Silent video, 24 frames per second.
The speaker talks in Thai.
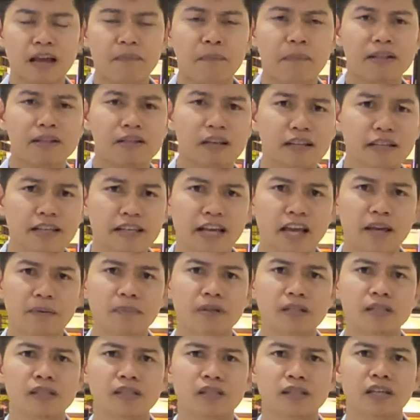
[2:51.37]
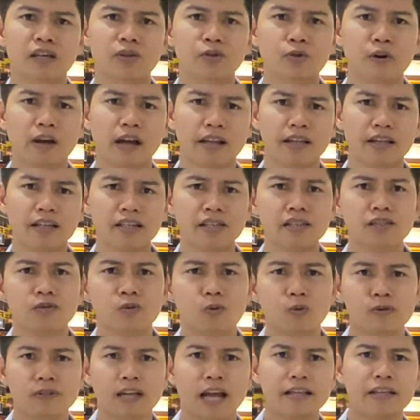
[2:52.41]
ชาร์จแบตเตอรี่ให้มือถือได้ด้วย อันนี้คือ
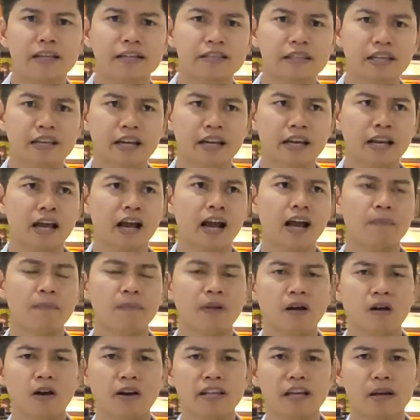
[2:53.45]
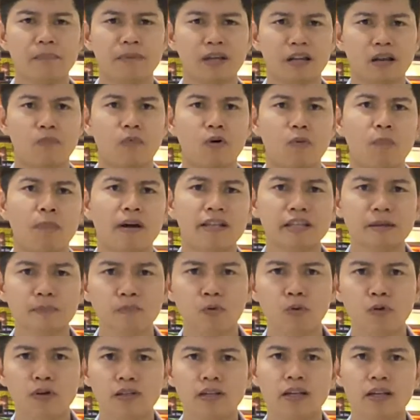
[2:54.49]
ถูกใจจริงๆนะครับแล้วก็ยังมีระบบปฏิ
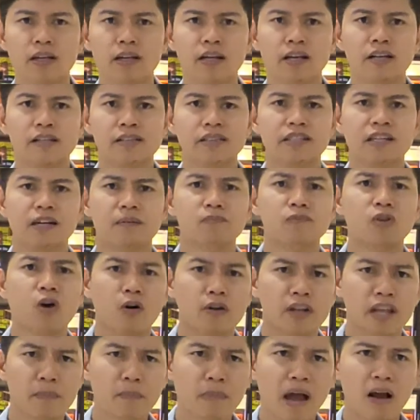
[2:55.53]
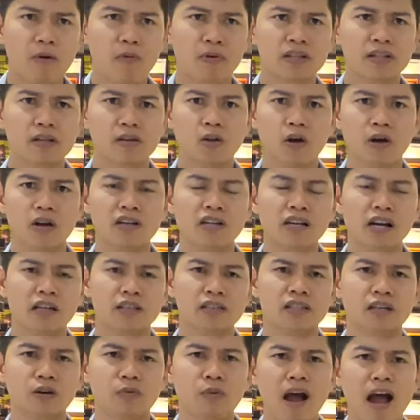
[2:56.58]
บูตเชื่อมต่อได้มากกว่า 100 เครื่อง
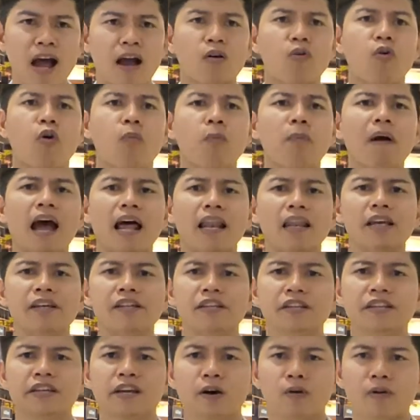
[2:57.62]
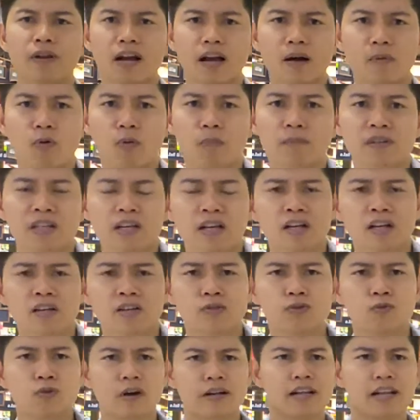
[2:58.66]
ถือว่าครบพันเลยทีเดียวนะครับผม
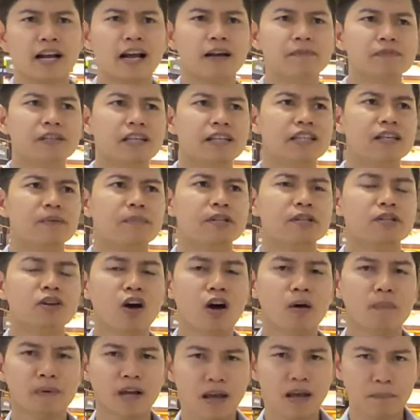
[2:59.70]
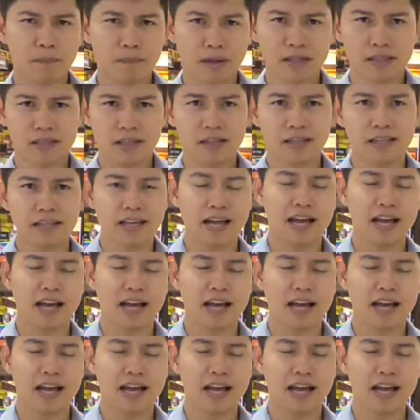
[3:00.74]
ส่วนนะครับสิ่งที่ไม่ชอบนะครับ แบตเตอ